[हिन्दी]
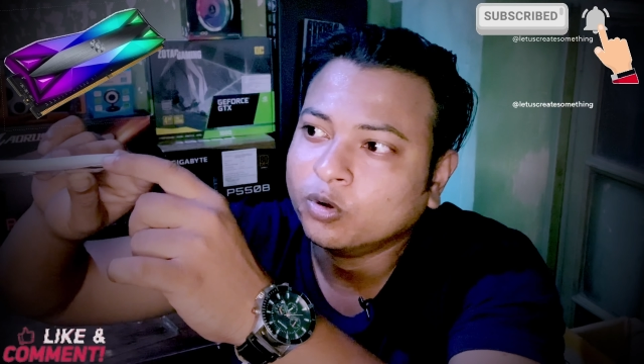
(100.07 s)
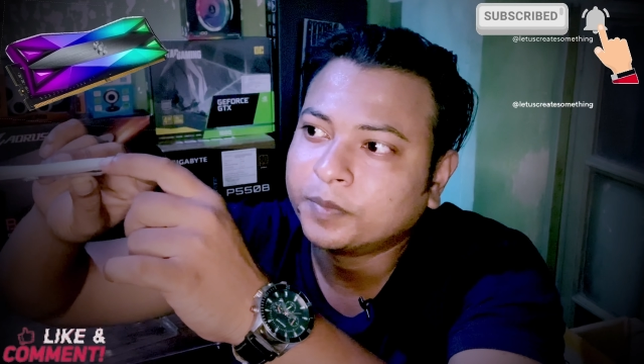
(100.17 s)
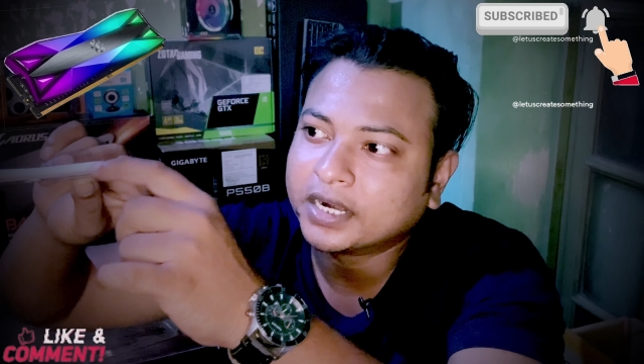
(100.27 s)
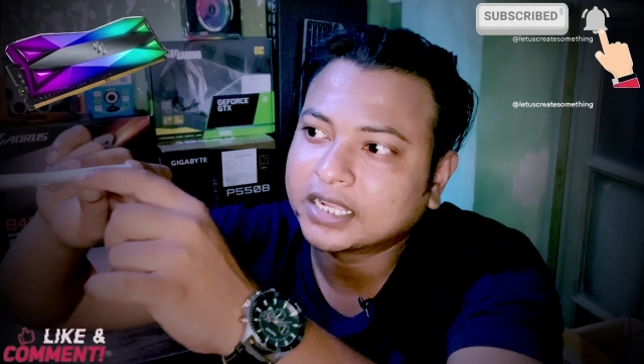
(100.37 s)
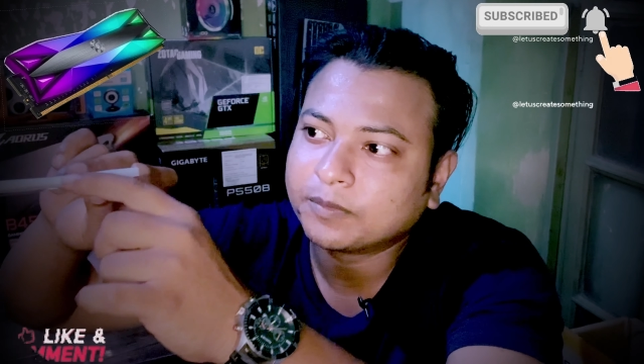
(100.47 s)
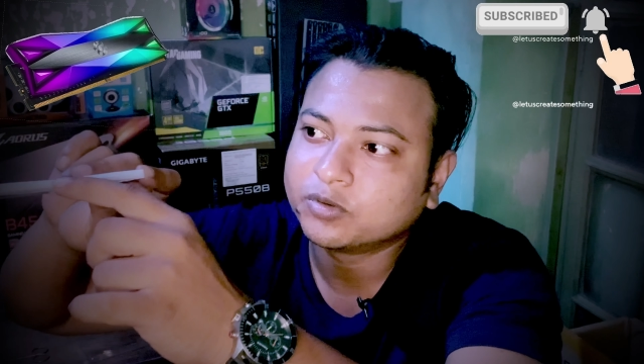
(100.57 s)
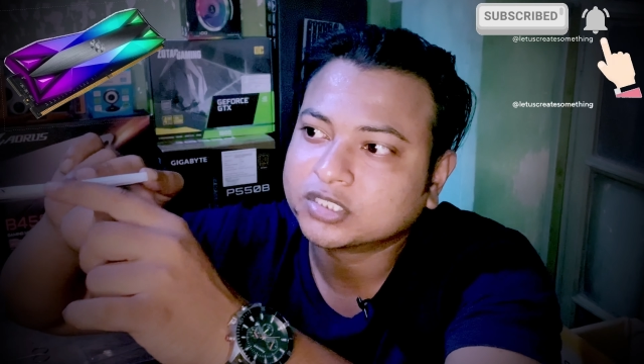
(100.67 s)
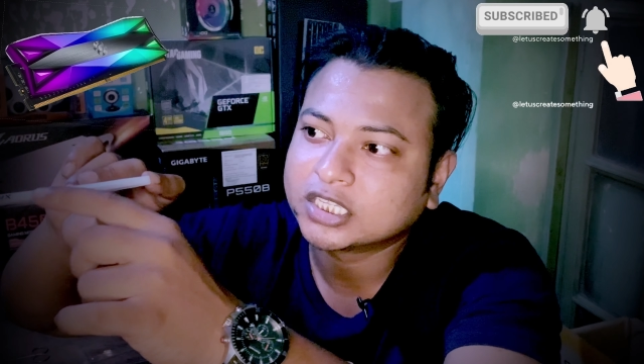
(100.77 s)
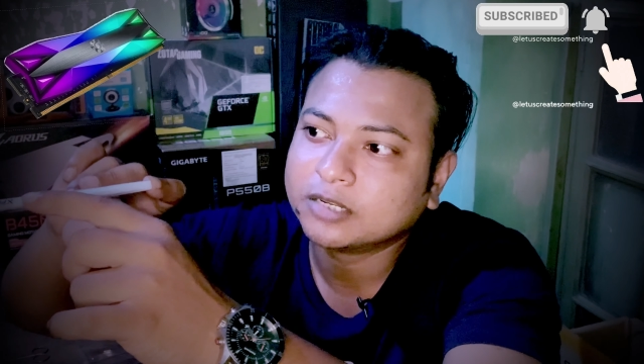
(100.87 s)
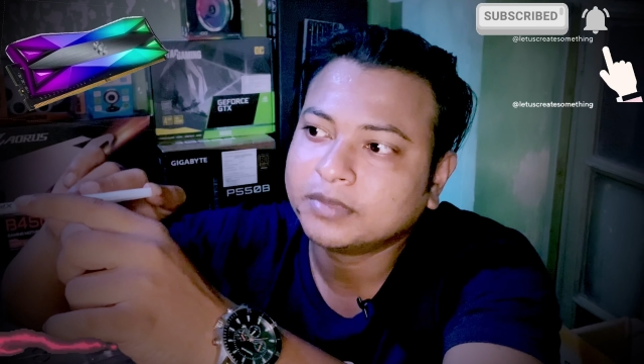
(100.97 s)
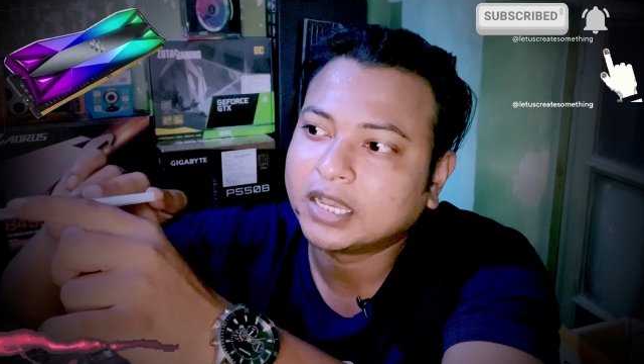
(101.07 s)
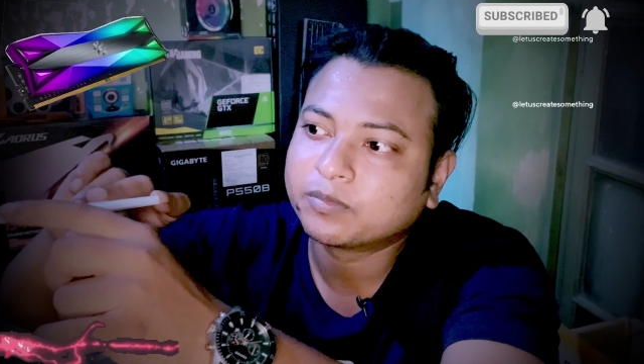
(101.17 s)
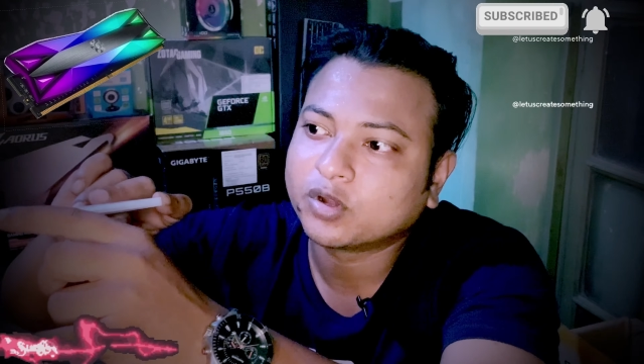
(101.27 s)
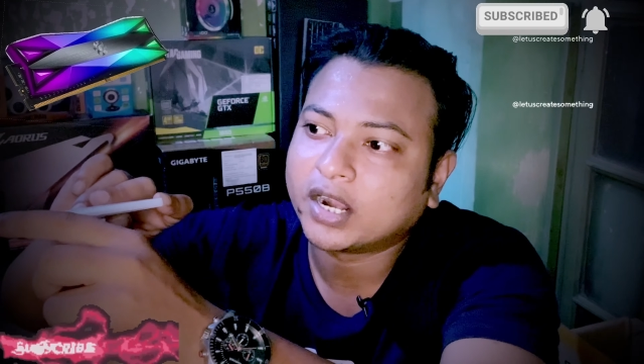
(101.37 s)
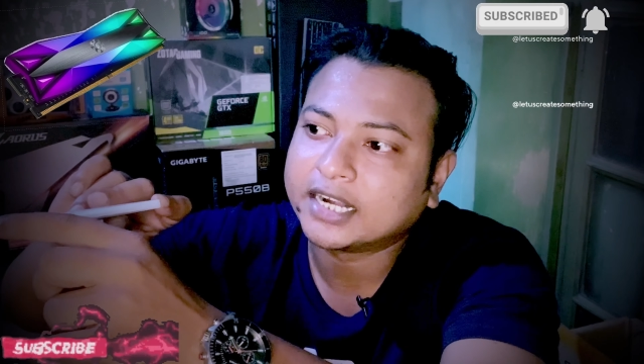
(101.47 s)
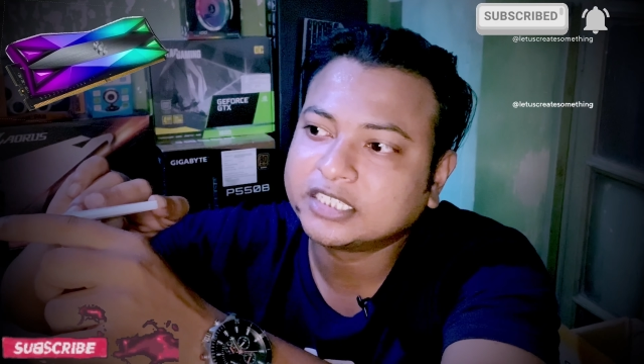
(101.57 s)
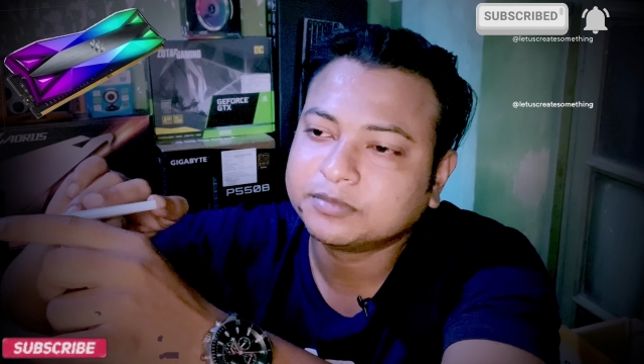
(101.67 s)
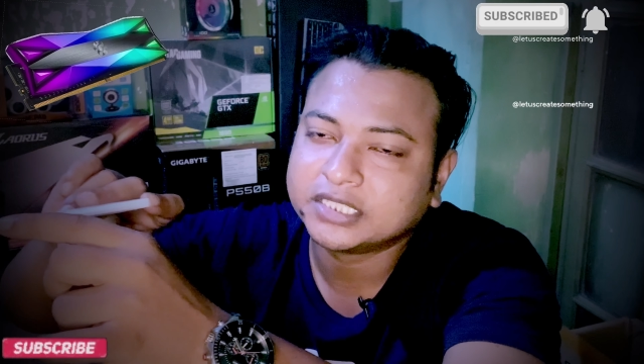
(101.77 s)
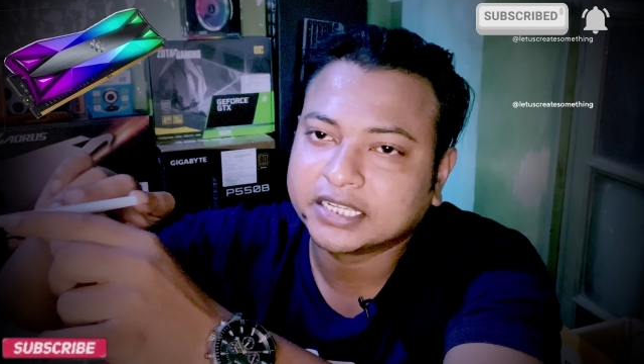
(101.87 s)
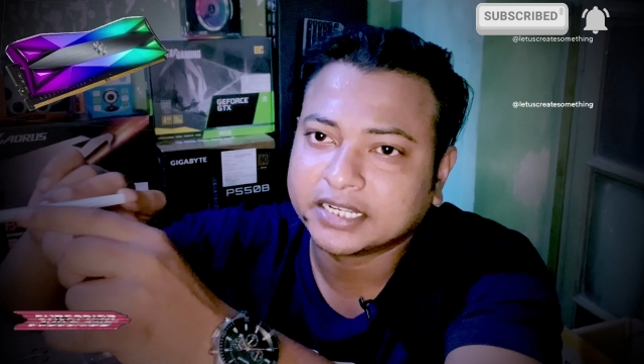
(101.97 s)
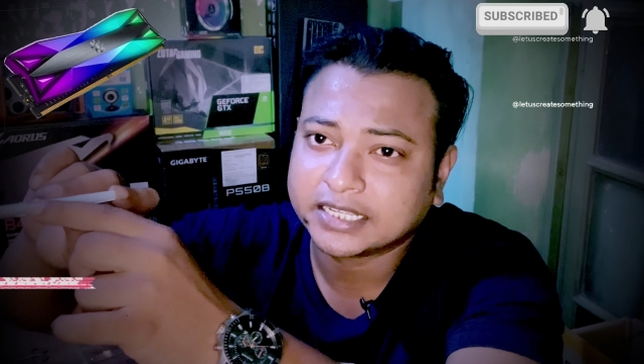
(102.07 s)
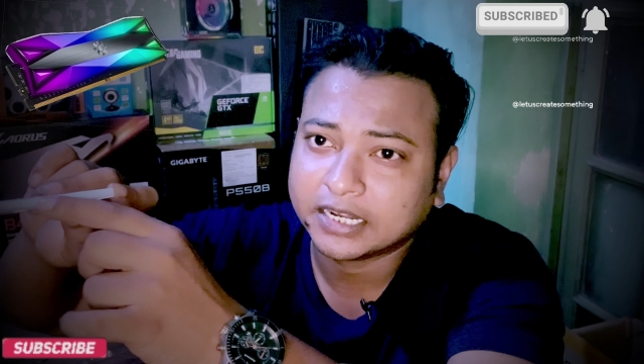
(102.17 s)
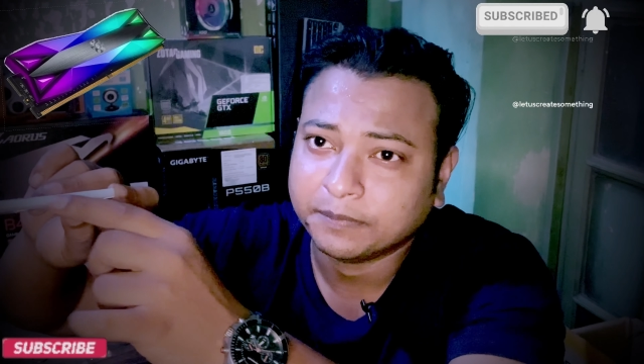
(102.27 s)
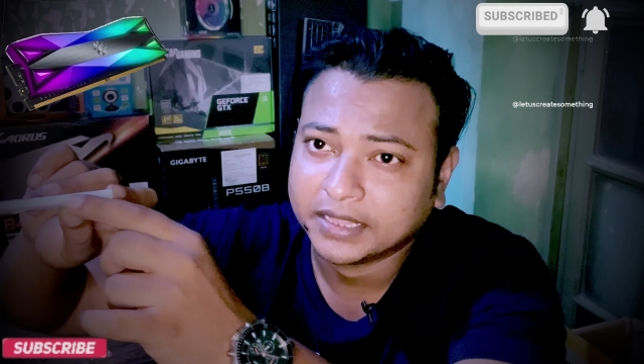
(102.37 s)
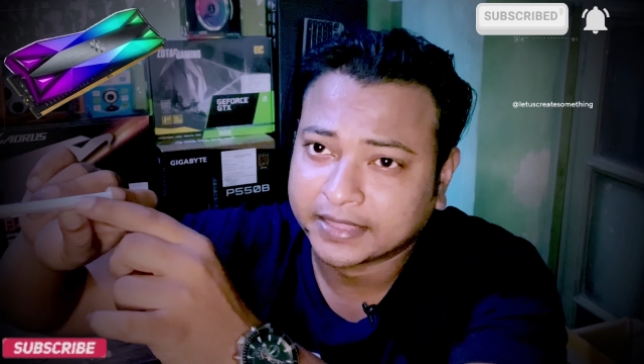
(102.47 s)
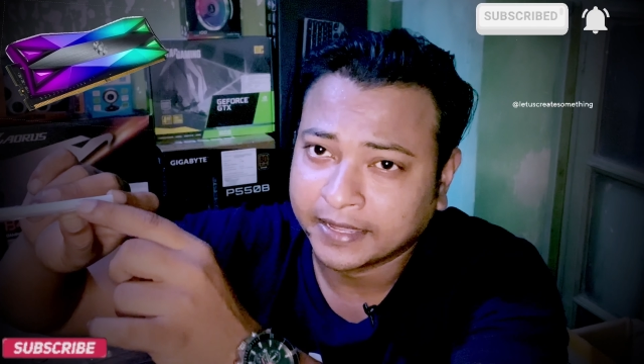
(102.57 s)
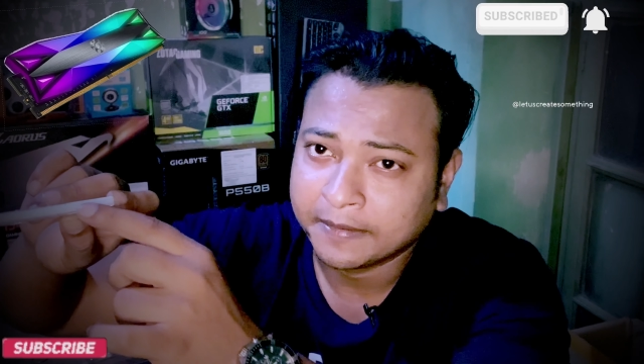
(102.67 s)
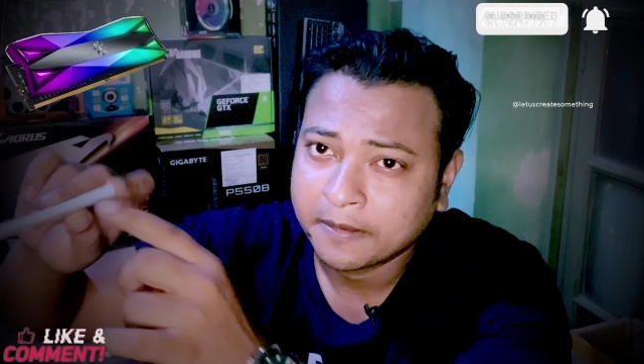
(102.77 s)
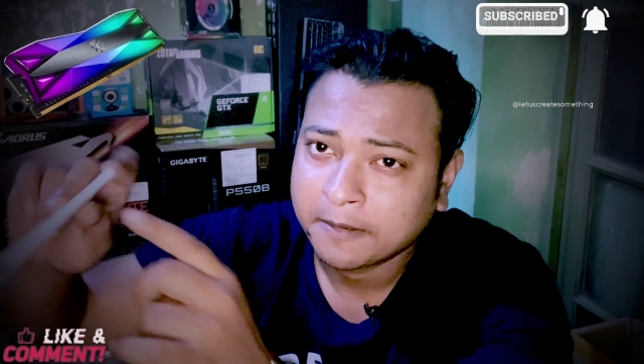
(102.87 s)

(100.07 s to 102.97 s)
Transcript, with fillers: ऊपर का पोस्टन में आपको आठ जी बी देखने के लिए मिलता है